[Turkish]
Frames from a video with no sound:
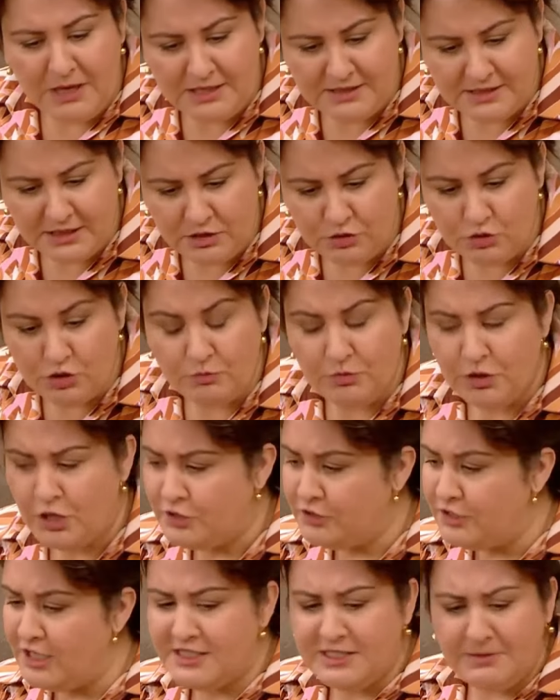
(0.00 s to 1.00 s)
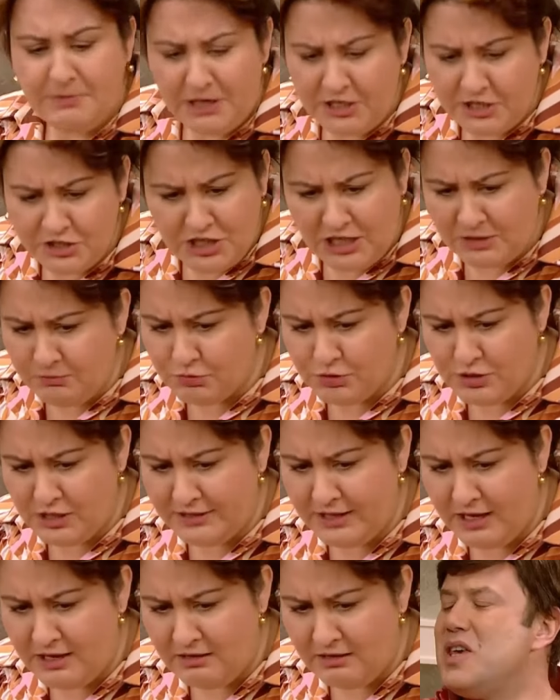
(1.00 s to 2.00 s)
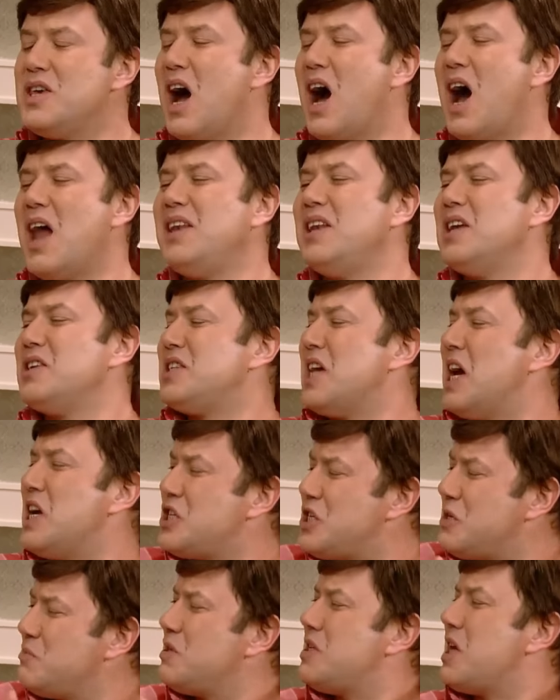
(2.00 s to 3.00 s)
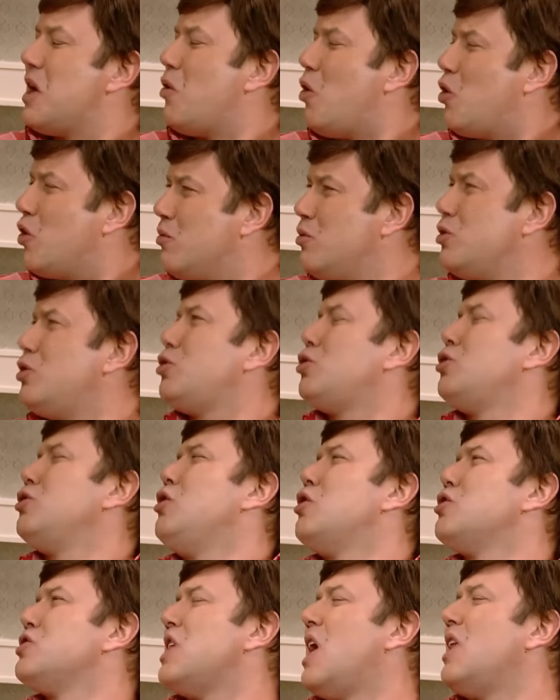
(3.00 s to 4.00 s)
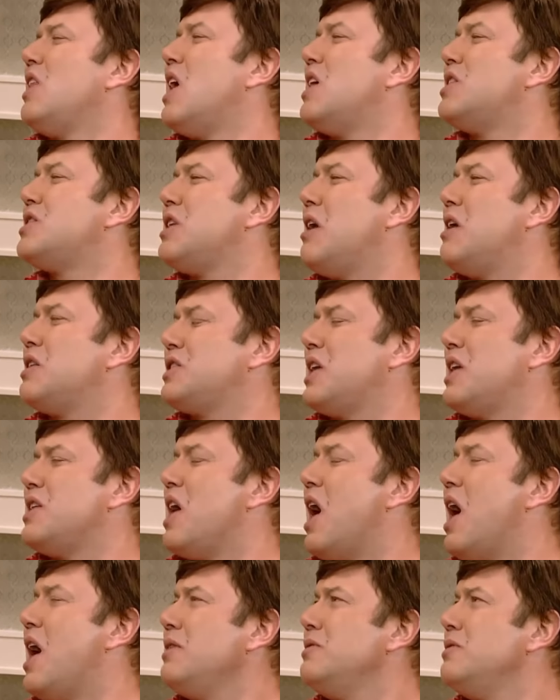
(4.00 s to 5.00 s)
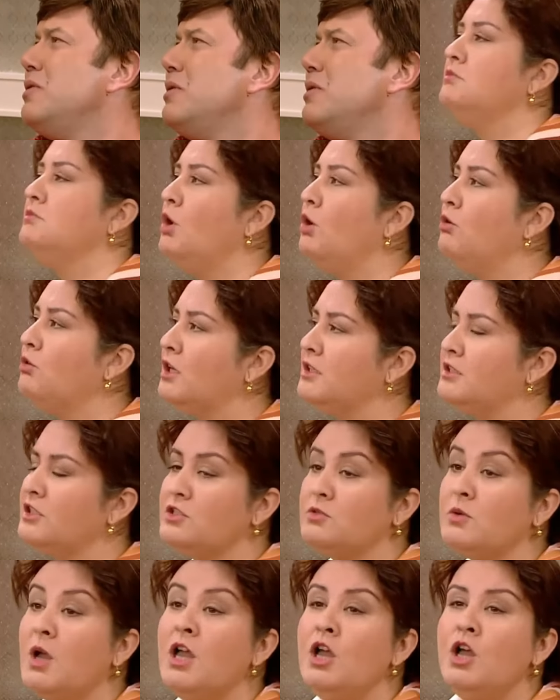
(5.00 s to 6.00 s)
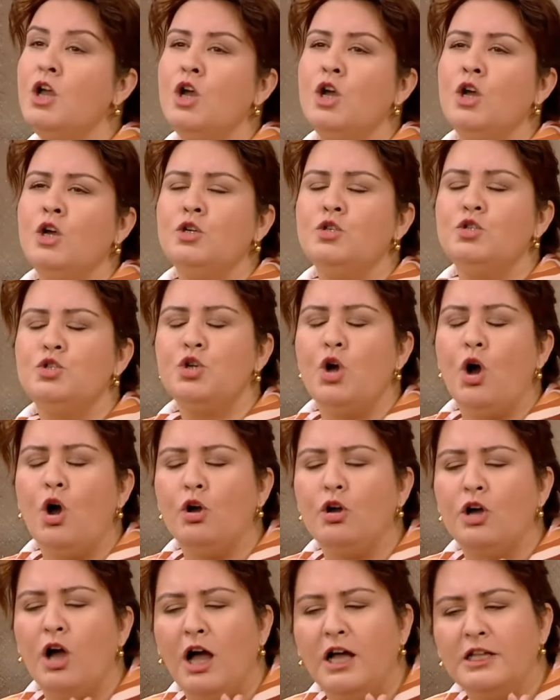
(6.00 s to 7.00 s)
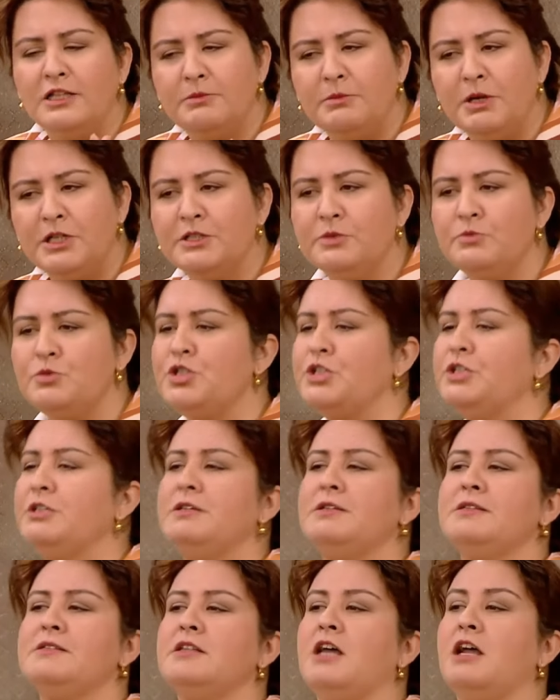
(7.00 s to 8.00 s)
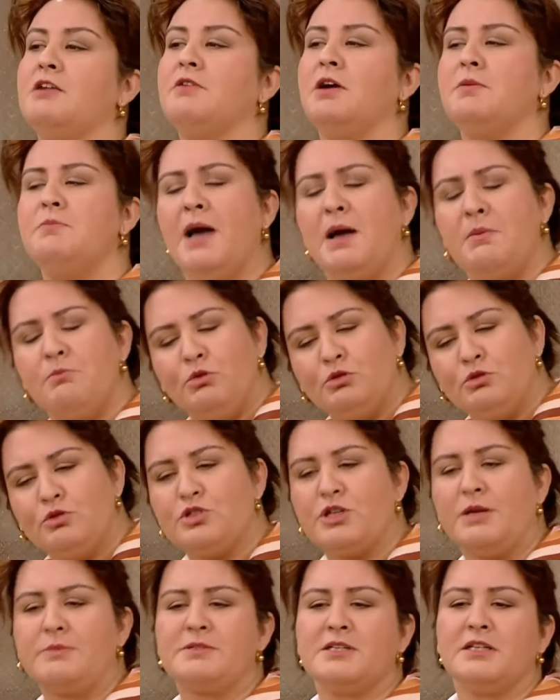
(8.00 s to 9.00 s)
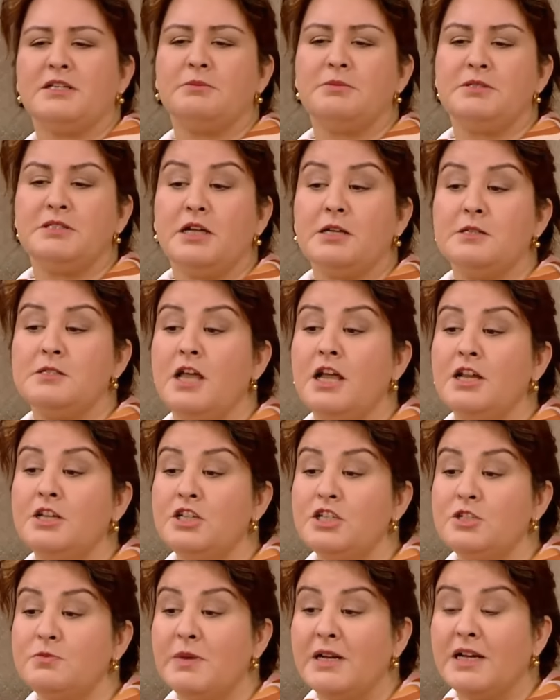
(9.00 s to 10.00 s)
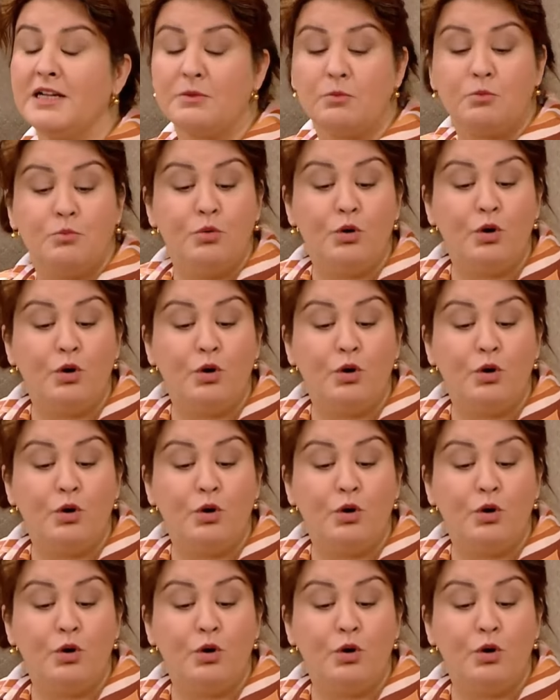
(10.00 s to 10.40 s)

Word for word: Ben sana söyleyeyim. Nasıl bakacak bu sana? Ya anne sen şimdiden onu mu düşünüyorsun Allah'ını seversen ya? Yok anacığım. Çok hanım hanımcık kızlar var. Ben bulacağım sana bir tane. Sen hiç merak etme.